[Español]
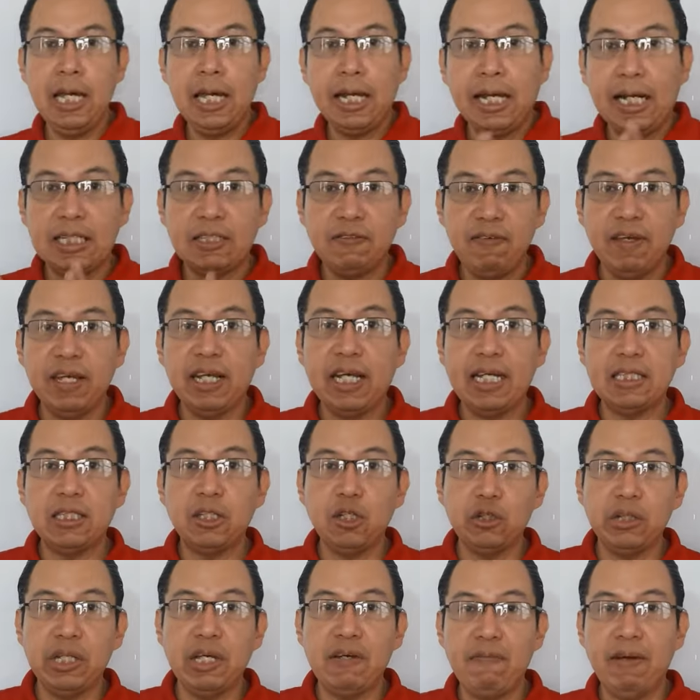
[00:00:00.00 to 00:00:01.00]

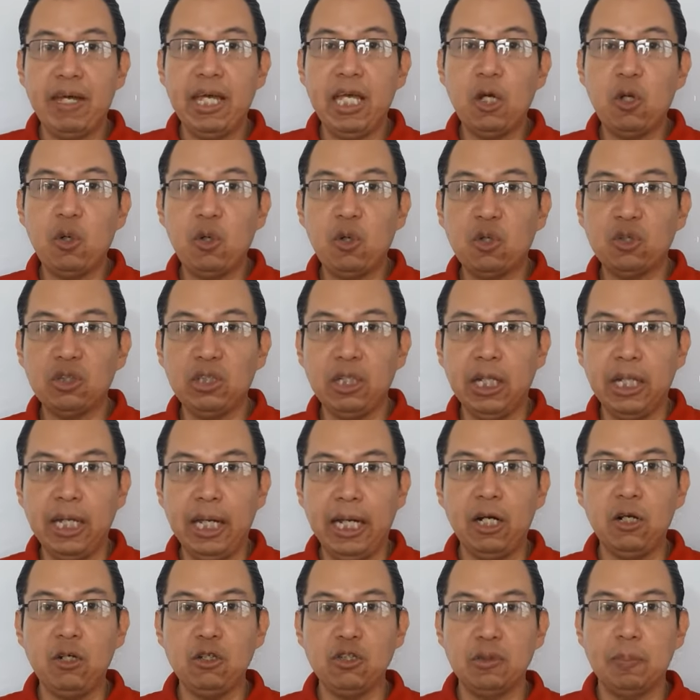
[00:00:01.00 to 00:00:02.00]
Clasificación de vehículos
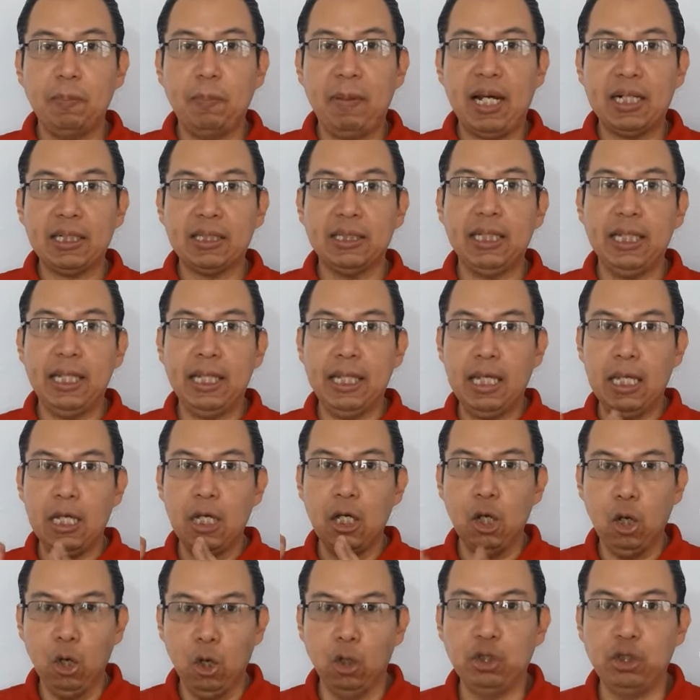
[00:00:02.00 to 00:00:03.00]
ligeros,
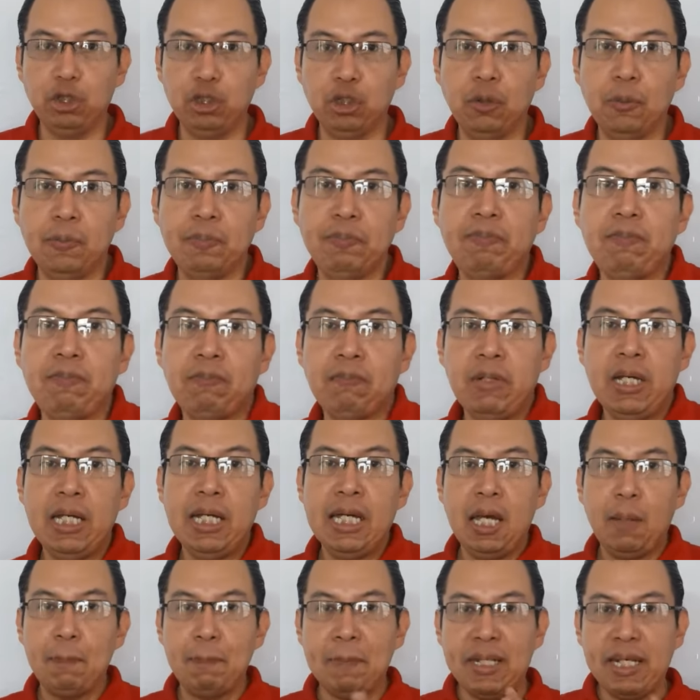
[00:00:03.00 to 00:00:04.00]
parte 8.
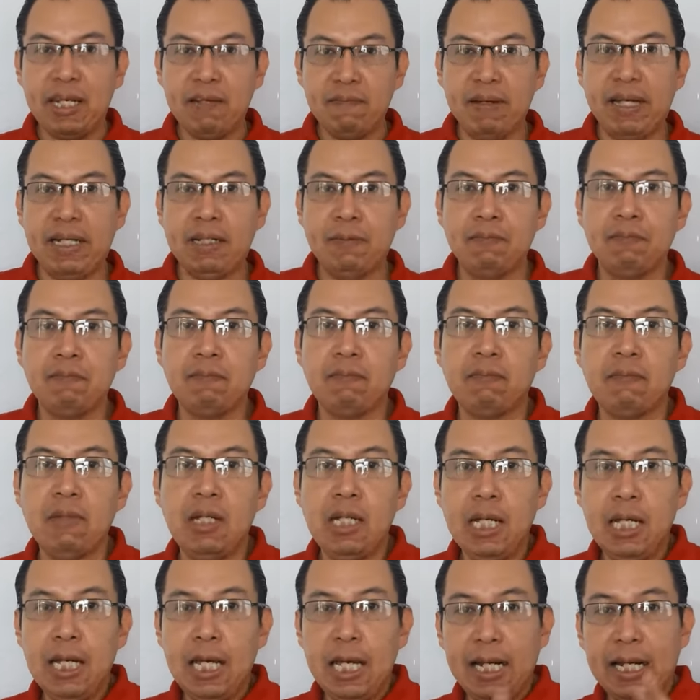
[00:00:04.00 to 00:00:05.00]
Minivan.
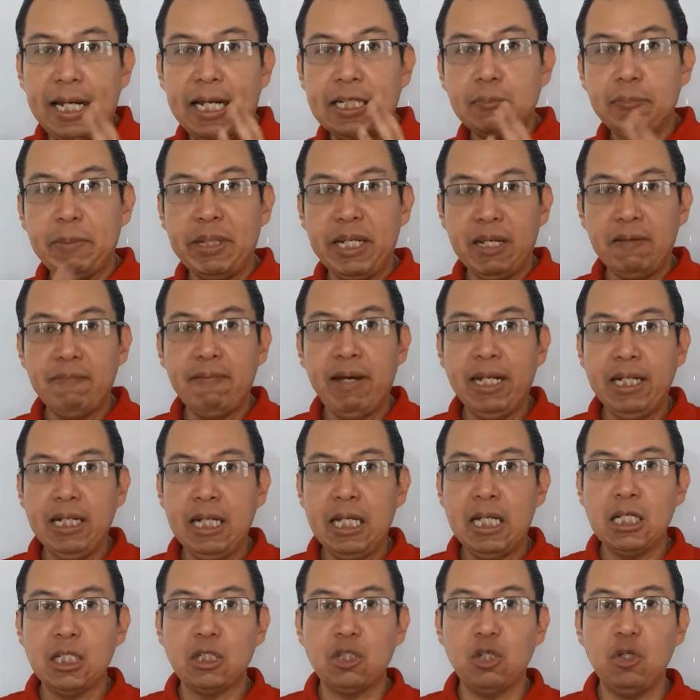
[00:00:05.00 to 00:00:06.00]
Las minivan
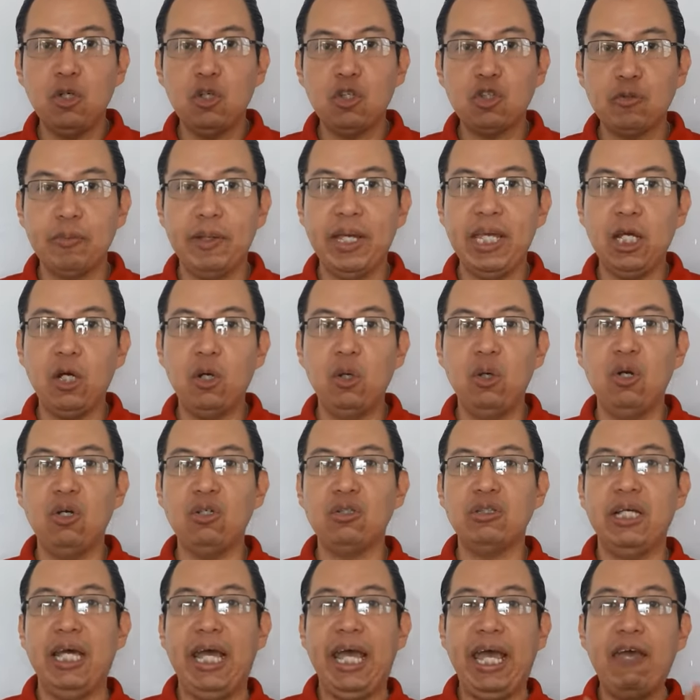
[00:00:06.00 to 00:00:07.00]
son los
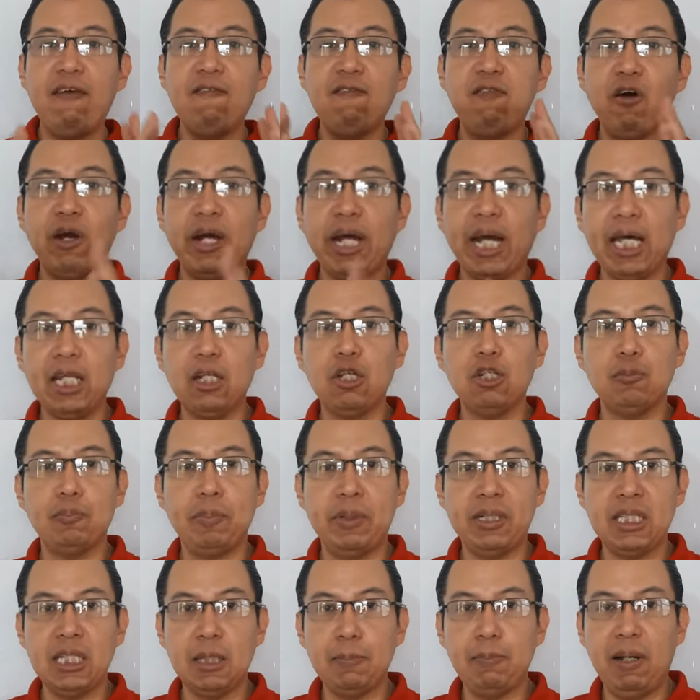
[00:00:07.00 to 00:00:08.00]
vehículos enfocados
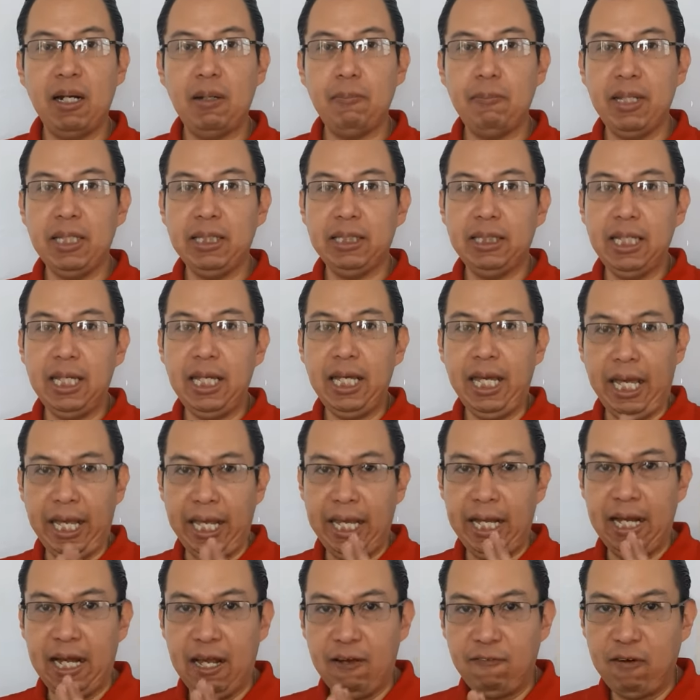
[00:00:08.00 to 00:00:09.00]
principalmente
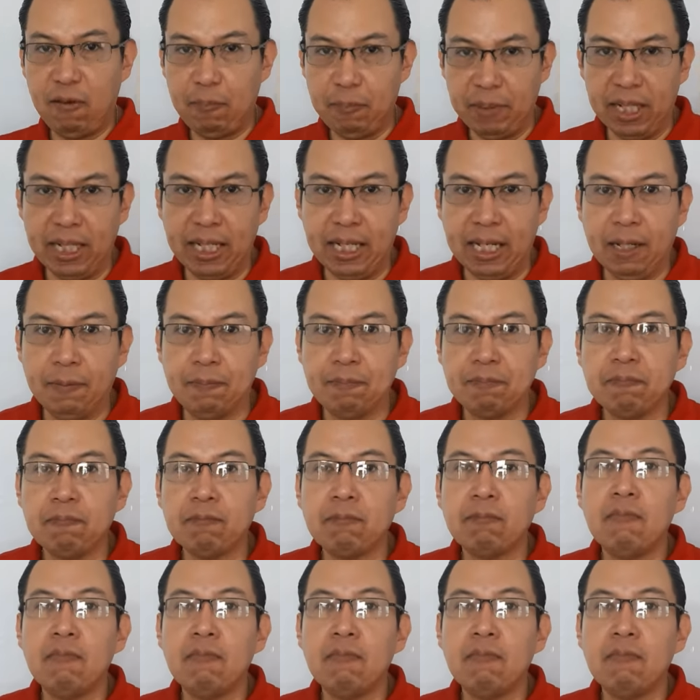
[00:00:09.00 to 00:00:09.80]
en la familia.